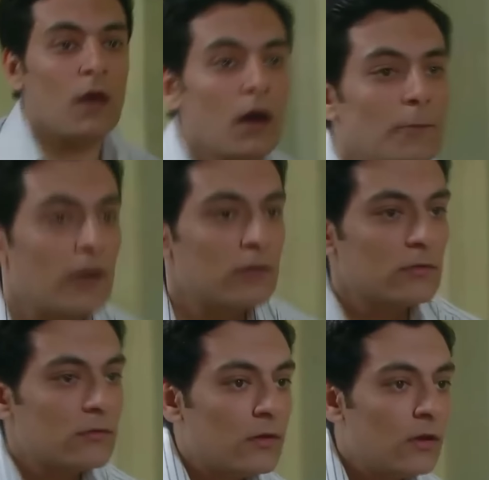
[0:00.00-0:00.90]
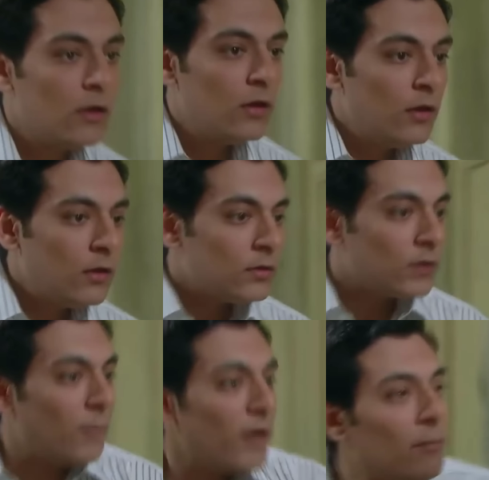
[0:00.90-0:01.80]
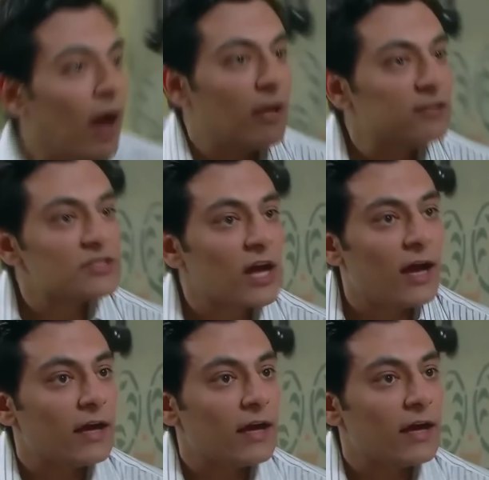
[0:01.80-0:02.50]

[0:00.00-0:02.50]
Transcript: يابا يابا انا ما عملتش